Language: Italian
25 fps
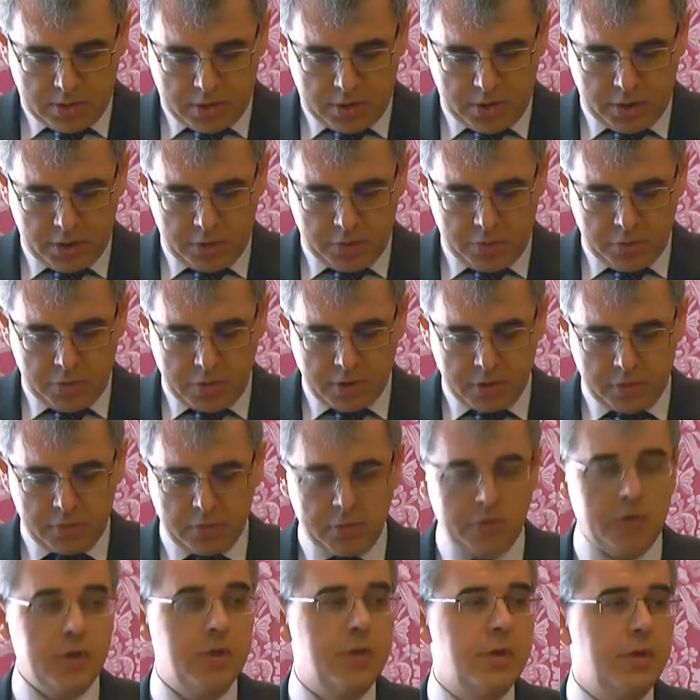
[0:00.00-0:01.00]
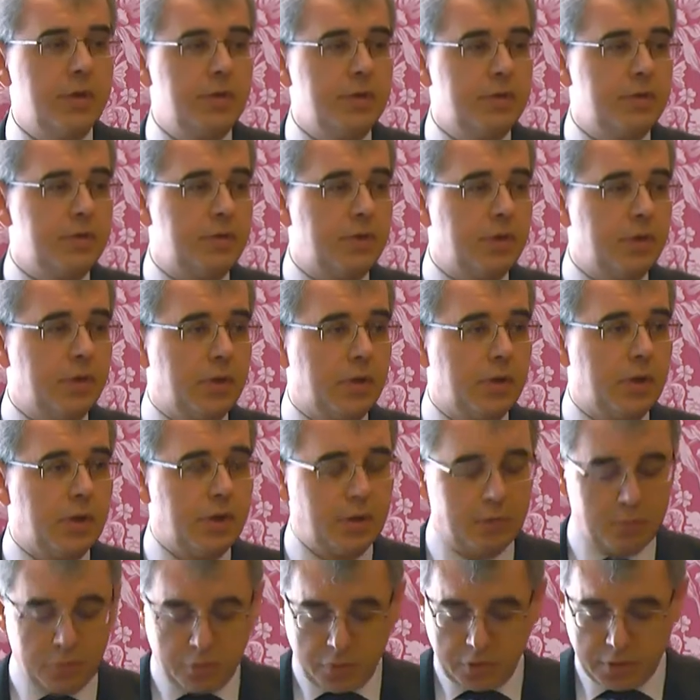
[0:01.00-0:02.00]
Il concetto di crisi
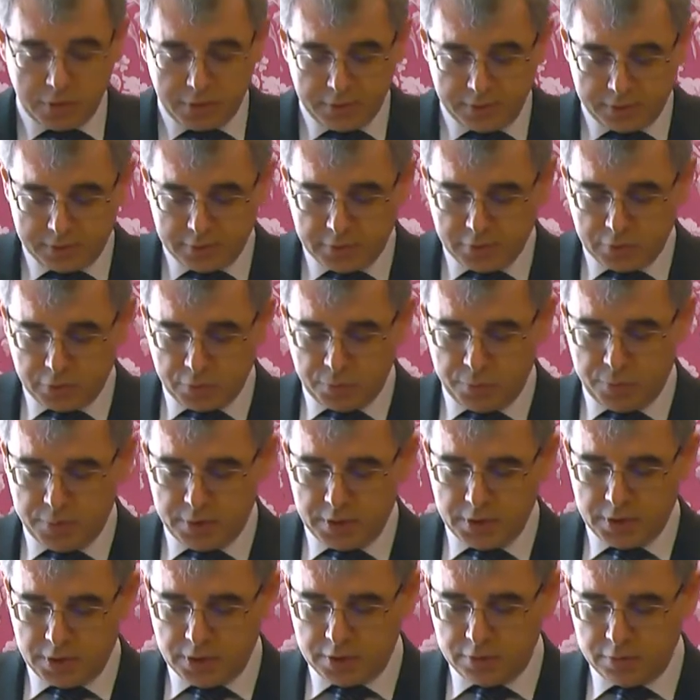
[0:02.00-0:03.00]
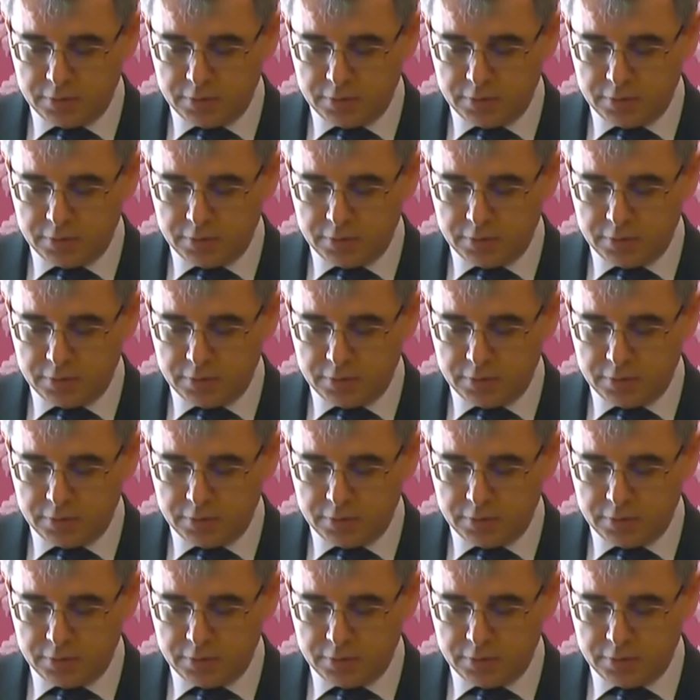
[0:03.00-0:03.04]
della coscienza europea